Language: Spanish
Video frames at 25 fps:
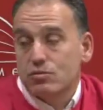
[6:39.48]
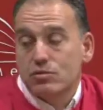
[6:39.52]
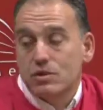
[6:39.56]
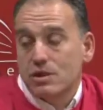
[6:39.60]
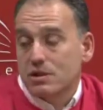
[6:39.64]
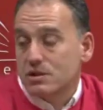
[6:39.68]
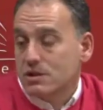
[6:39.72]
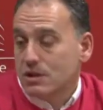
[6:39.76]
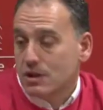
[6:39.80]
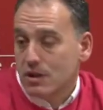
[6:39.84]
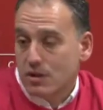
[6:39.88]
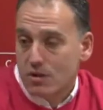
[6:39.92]
un
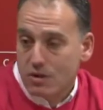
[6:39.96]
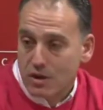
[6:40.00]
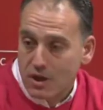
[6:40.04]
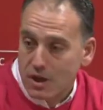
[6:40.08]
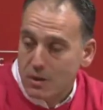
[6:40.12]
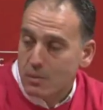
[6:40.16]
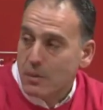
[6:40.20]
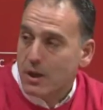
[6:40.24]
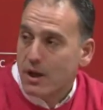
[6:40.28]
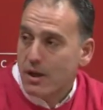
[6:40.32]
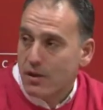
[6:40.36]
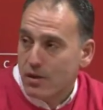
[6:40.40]
destino
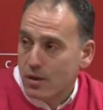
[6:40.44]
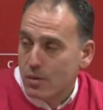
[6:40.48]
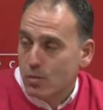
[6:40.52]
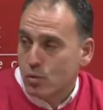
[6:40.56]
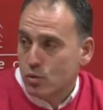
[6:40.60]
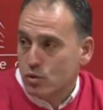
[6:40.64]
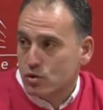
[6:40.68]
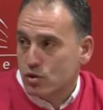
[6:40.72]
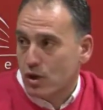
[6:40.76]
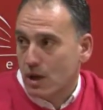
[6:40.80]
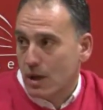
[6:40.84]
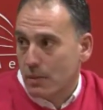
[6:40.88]
que merece
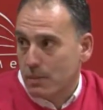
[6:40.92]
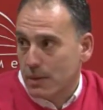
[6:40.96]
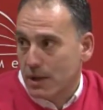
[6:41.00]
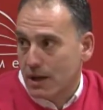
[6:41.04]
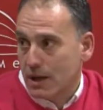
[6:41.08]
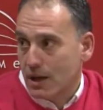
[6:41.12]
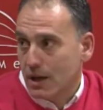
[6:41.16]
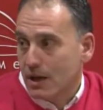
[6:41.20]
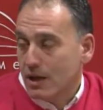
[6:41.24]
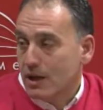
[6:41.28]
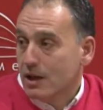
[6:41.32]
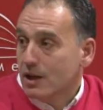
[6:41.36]
mucho la
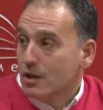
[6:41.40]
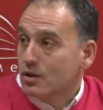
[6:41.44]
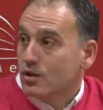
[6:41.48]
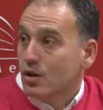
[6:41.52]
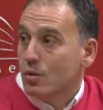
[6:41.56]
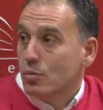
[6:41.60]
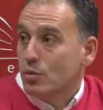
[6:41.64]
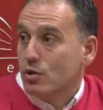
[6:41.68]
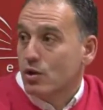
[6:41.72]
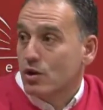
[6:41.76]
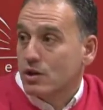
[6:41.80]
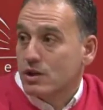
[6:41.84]
pena. Todo
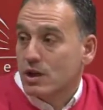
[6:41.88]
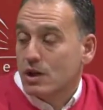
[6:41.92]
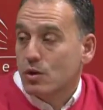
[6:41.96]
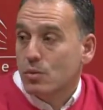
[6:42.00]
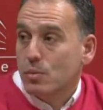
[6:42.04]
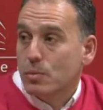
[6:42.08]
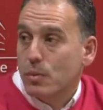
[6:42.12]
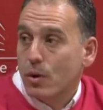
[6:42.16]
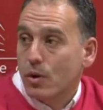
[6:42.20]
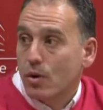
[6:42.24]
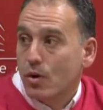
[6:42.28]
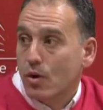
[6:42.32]
el mundo tiene
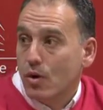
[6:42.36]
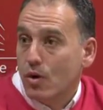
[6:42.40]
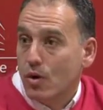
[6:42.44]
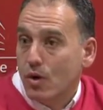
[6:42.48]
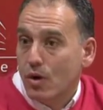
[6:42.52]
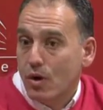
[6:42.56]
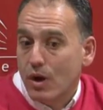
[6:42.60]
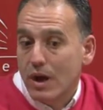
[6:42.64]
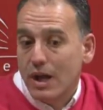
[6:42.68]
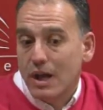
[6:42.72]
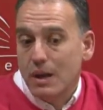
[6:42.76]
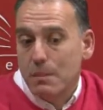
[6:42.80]
un
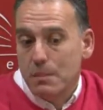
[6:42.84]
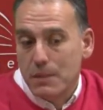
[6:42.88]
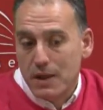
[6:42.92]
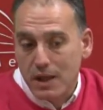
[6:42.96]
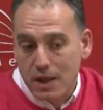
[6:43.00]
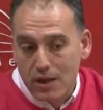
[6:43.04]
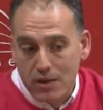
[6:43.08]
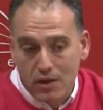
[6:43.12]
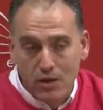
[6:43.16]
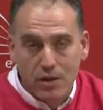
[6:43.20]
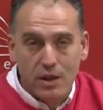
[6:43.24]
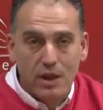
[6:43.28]
poco el
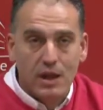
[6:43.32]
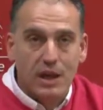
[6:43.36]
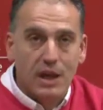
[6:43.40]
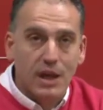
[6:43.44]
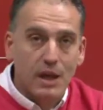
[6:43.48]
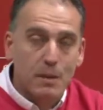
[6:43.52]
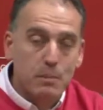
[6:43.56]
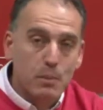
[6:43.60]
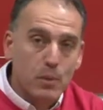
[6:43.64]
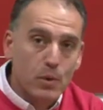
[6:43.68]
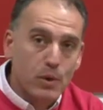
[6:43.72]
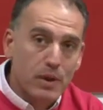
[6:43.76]
miedo de
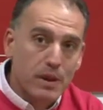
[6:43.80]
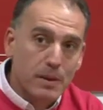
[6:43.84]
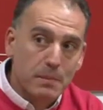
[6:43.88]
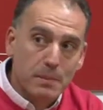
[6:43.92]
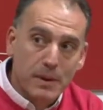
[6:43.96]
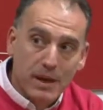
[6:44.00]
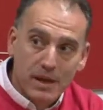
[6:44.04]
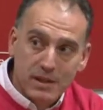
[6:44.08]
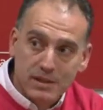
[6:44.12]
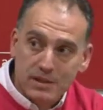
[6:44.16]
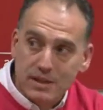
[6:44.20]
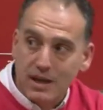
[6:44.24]
qué puede
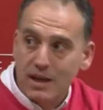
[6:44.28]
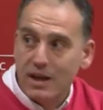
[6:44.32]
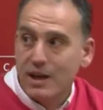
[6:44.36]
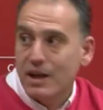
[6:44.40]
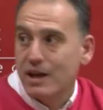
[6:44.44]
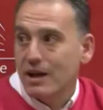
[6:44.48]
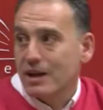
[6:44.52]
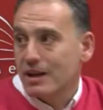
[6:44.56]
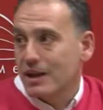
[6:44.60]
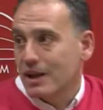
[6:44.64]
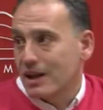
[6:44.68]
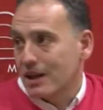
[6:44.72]

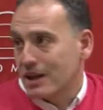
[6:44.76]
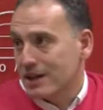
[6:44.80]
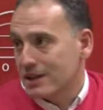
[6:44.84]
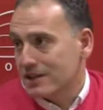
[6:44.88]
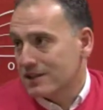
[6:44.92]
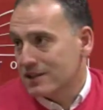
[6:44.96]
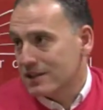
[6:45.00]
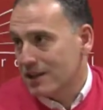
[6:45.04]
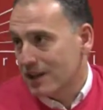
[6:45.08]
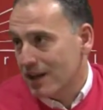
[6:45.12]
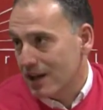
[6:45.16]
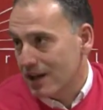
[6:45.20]
pasar, de que
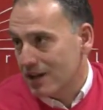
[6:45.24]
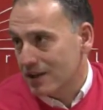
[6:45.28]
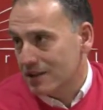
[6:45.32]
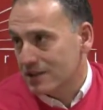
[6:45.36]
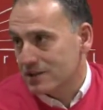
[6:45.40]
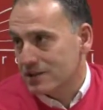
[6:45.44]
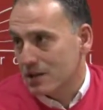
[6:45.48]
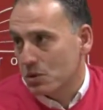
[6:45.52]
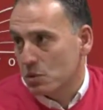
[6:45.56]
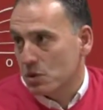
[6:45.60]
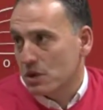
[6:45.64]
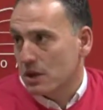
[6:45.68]
si hay
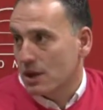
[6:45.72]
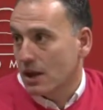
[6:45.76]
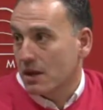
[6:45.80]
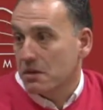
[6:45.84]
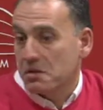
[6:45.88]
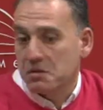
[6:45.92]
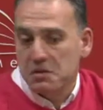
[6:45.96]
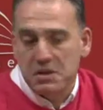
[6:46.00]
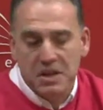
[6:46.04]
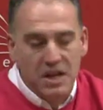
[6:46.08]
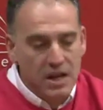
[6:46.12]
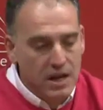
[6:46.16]
inseguridad
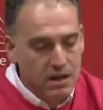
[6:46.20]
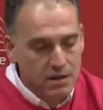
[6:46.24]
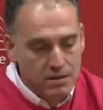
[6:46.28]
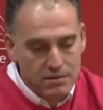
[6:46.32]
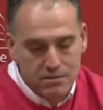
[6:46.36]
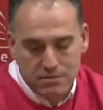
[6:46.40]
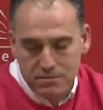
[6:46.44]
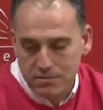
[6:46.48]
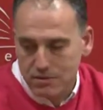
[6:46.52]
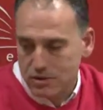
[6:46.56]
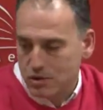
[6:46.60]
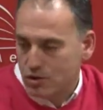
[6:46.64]
o tal.
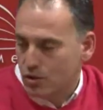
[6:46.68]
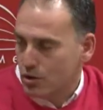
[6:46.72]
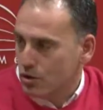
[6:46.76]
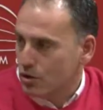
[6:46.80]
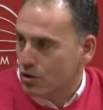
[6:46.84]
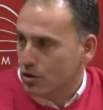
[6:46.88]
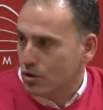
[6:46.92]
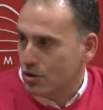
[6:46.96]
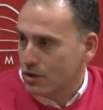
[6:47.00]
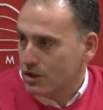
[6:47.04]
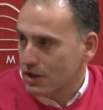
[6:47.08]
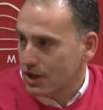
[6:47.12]
Yo
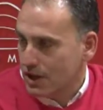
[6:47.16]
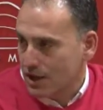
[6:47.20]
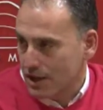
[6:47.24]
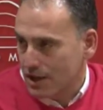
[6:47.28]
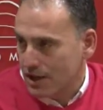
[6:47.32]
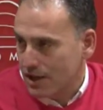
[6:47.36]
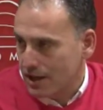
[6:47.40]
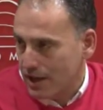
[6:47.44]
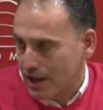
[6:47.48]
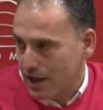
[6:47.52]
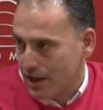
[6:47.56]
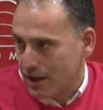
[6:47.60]
no noté
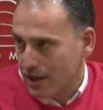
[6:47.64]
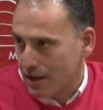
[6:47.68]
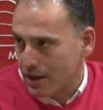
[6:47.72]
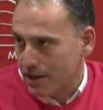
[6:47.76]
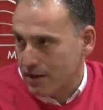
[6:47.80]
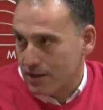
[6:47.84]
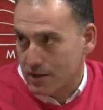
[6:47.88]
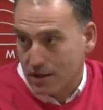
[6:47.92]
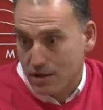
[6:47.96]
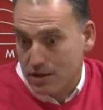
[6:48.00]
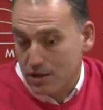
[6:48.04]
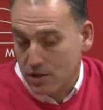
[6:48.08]
nada.
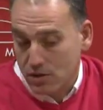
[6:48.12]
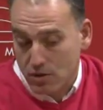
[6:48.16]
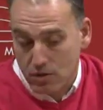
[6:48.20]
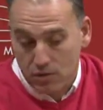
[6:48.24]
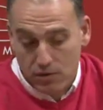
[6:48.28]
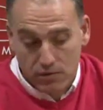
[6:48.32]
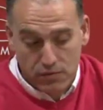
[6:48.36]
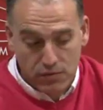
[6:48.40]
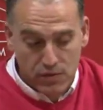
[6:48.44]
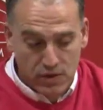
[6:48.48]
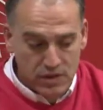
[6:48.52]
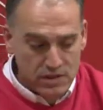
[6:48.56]
Ya te
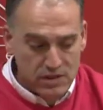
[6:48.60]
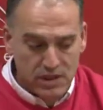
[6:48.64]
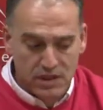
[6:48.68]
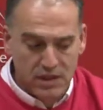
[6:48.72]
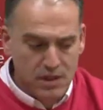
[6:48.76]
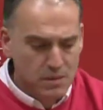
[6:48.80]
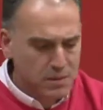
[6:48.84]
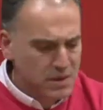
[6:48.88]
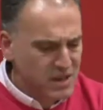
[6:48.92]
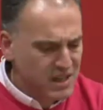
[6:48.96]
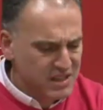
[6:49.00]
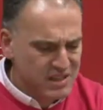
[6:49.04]
digo, fui en
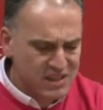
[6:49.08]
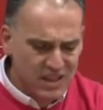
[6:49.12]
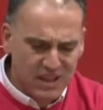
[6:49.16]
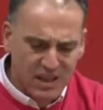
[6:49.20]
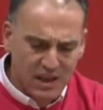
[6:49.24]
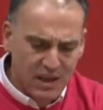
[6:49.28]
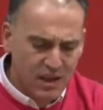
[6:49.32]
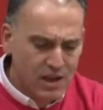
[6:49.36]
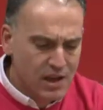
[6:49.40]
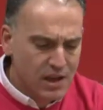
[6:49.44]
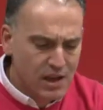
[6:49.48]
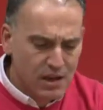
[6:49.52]
septiembre, así
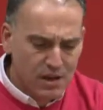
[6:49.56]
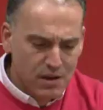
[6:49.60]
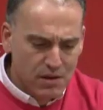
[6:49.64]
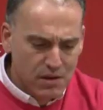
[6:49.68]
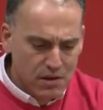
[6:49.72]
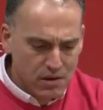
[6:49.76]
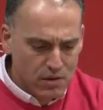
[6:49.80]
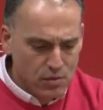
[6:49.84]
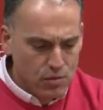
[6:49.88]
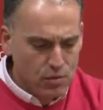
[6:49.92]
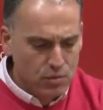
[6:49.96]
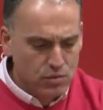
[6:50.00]
que
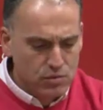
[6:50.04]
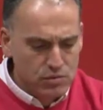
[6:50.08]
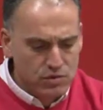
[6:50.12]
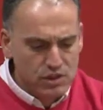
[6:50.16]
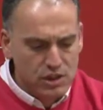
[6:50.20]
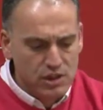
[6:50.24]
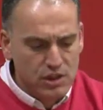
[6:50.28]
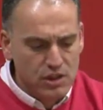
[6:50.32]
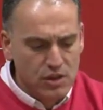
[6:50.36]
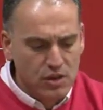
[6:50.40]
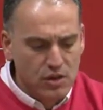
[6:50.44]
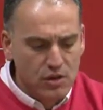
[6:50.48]
un
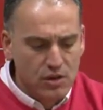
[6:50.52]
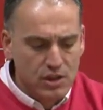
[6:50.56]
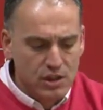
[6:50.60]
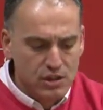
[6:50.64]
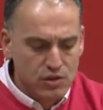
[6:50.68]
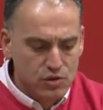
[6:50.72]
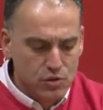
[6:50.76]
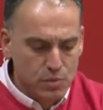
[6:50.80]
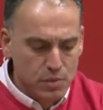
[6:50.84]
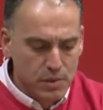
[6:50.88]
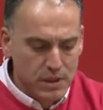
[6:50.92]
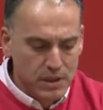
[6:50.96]
sitio
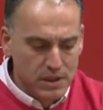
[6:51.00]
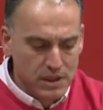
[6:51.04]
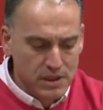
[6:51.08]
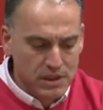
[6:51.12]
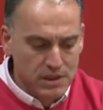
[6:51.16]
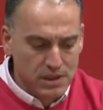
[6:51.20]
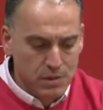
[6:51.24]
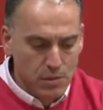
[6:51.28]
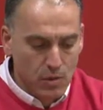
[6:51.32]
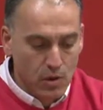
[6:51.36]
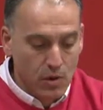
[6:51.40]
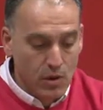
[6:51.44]

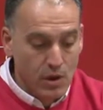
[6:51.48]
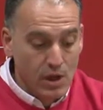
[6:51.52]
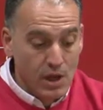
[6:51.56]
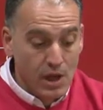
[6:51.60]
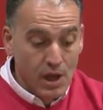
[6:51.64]
estupendísimo.